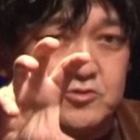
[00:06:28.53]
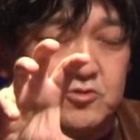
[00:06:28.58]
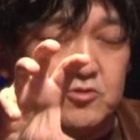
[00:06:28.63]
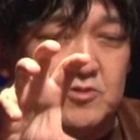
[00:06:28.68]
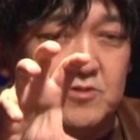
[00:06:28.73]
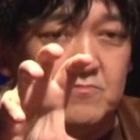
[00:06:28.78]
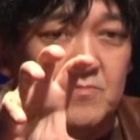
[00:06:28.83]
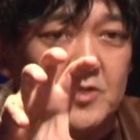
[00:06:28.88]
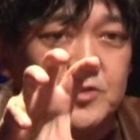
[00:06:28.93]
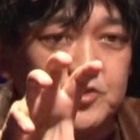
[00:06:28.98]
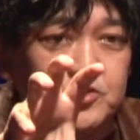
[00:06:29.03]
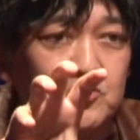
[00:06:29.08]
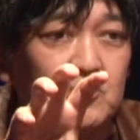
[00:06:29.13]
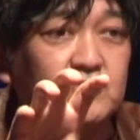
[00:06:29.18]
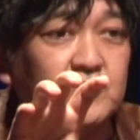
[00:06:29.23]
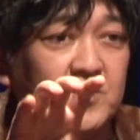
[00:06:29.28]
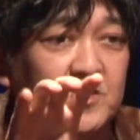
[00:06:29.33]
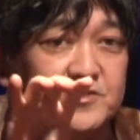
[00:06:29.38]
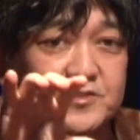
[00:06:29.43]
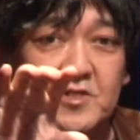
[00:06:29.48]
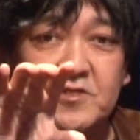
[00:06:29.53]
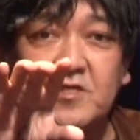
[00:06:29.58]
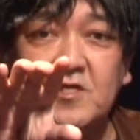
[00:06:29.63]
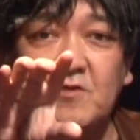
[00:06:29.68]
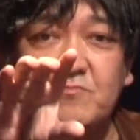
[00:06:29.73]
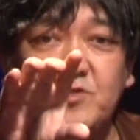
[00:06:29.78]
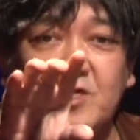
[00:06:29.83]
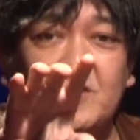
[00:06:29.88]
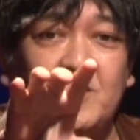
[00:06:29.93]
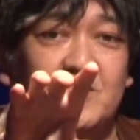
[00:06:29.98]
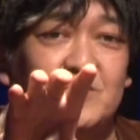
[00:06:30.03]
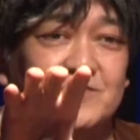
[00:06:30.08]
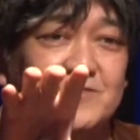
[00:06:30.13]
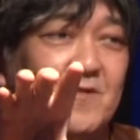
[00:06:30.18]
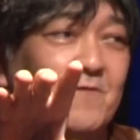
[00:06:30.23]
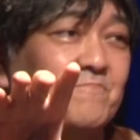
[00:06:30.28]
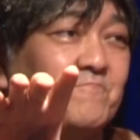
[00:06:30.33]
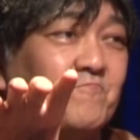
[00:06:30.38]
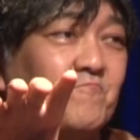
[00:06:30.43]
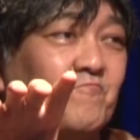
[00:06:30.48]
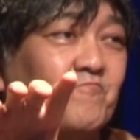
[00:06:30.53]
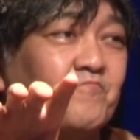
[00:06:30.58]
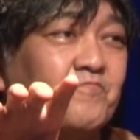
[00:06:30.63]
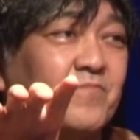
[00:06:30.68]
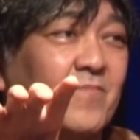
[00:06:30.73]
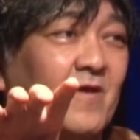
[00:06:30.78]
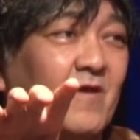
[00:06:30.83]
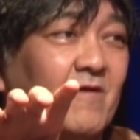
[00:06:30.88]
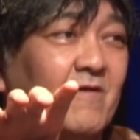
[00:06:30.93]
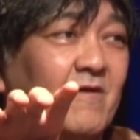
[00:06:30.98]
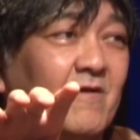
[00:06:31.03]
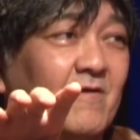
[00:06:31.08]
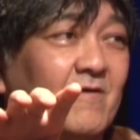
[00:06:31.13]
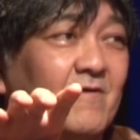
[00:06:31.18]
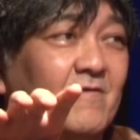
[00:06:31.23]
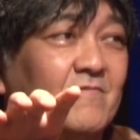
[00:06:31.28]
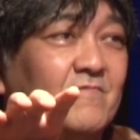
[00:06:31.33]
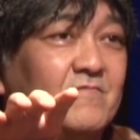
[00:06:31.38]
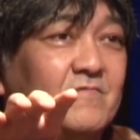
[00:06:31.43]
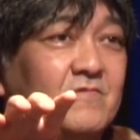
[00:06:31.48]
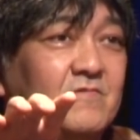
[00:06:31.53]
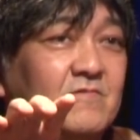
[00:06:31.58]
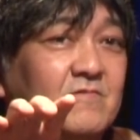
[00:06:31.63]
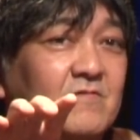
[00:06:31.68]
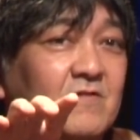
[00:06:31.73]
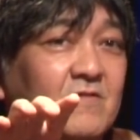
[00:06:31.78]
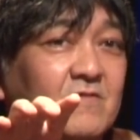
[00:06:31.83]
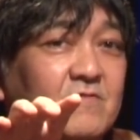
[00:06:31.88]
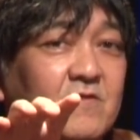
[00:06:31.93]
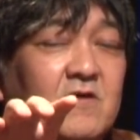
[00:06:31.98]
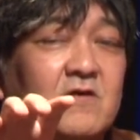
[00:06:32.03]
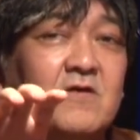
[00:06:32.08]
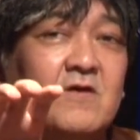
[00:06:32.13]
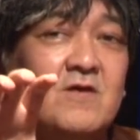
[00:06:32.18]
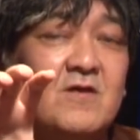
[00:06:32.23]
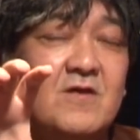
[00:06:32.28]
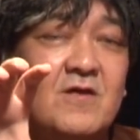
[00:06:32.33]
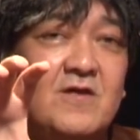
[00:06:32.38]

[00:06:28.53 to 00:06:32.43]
当に真っ白で先が見えないんですって。